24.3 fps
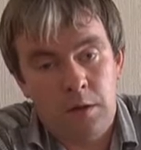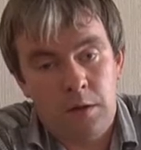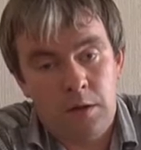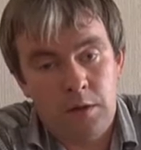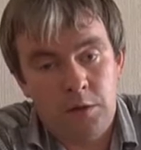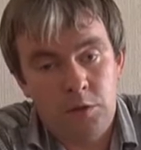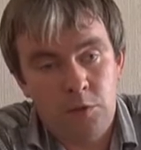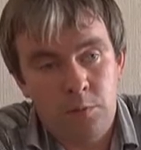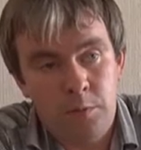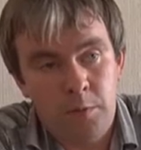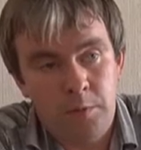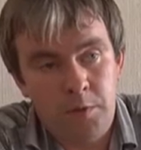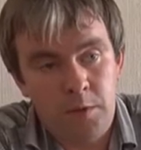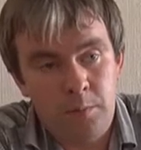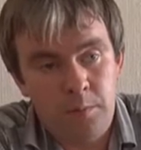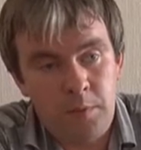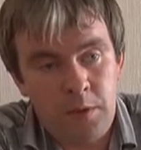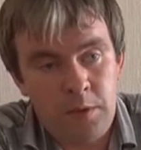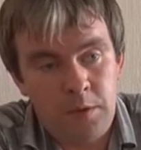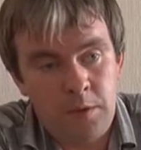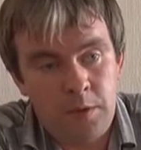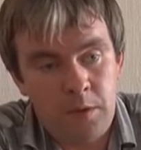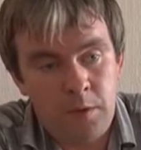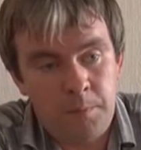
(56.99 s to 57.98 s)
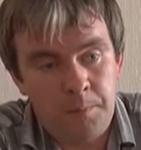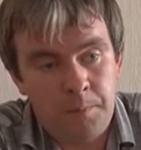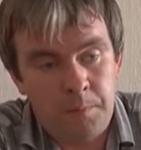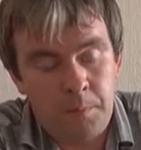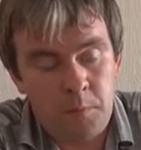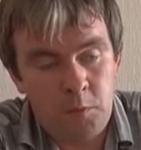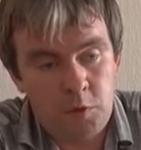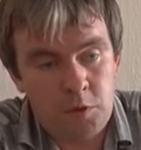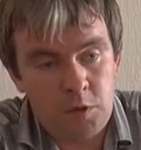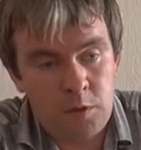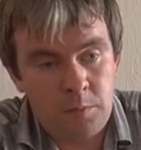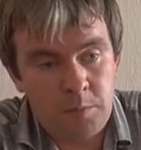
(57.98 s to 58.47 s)
Особое внимание
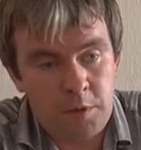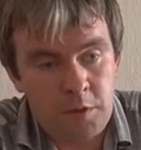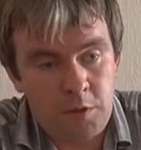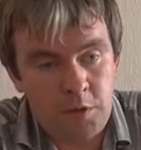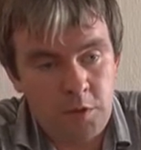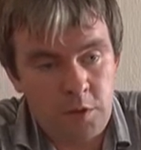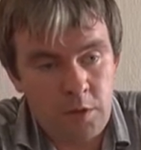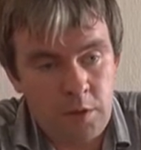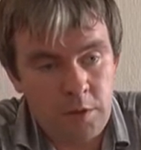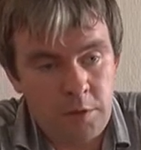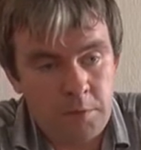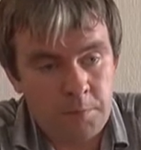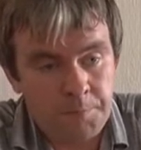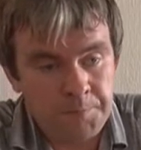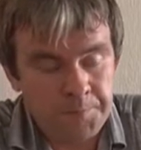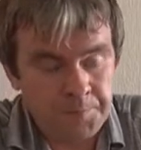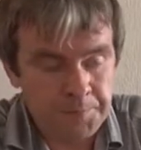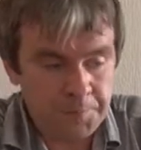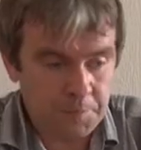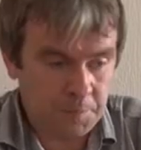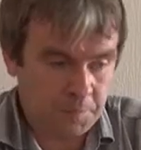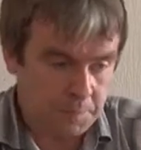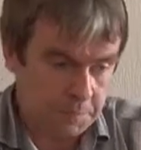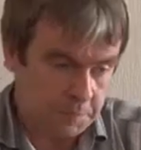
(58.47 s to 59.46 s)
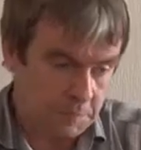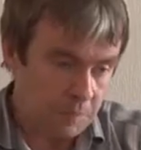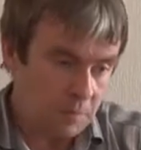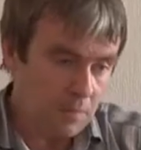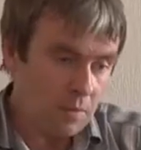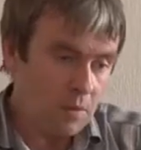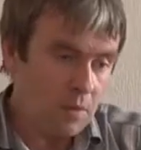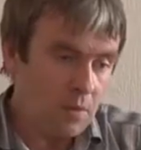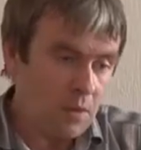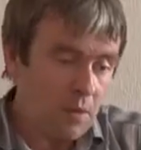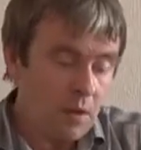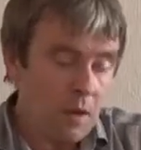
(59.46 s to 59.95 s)
нужно обращать
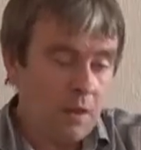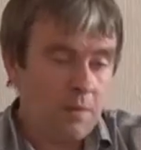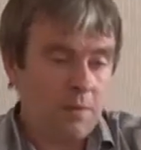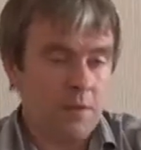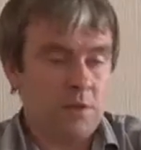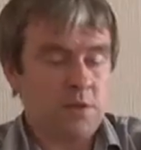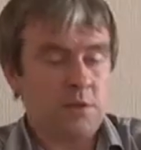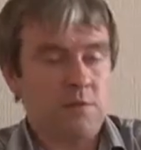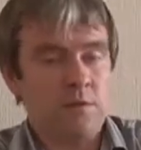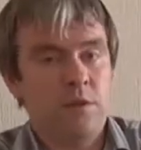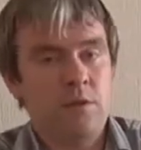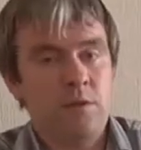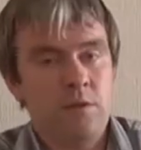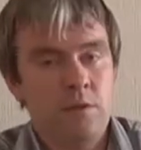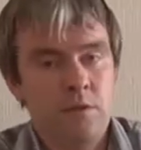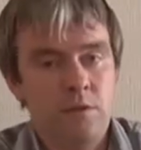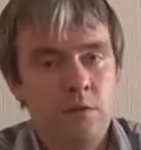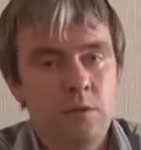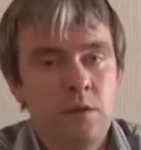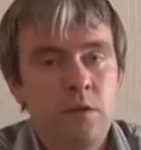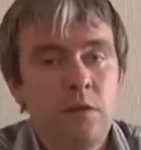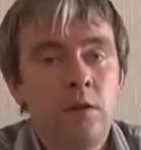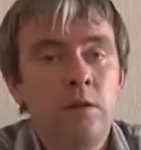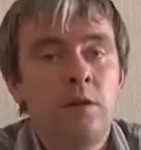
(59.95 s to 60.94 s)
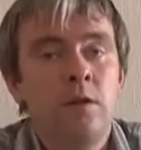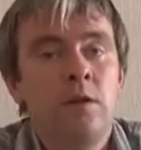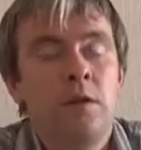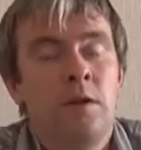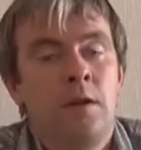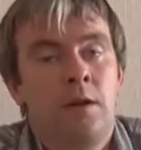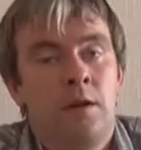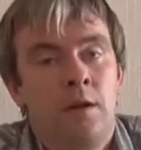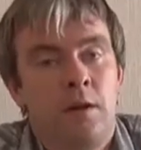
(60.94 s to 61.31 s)
на своих детей,